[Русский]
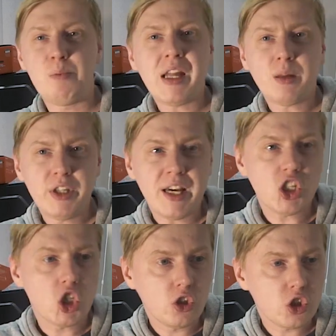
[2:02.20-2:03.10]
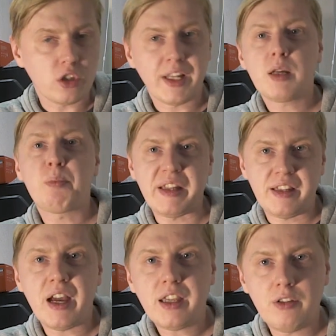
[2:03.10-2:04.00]
поэтому я решил, что надо
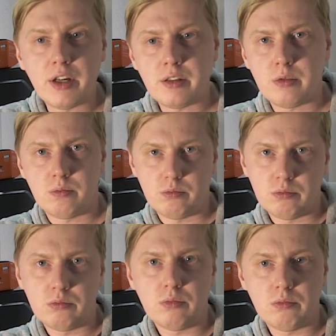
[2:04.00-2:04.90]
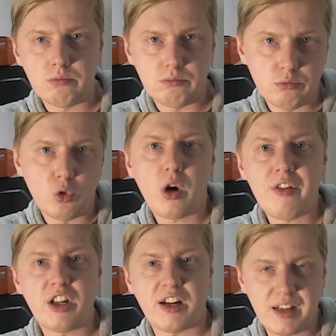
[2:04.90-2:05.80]
подтягивать
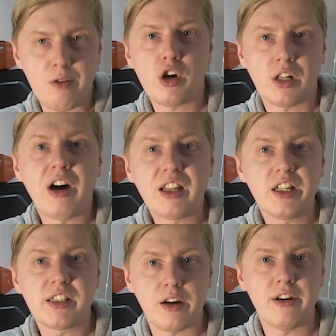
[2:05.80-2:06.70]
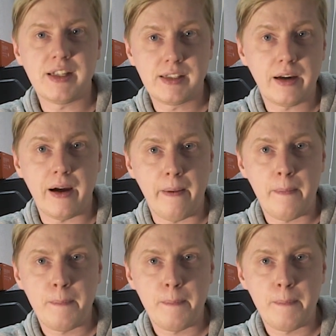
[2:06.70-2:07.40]
уровень разговорного английского языка.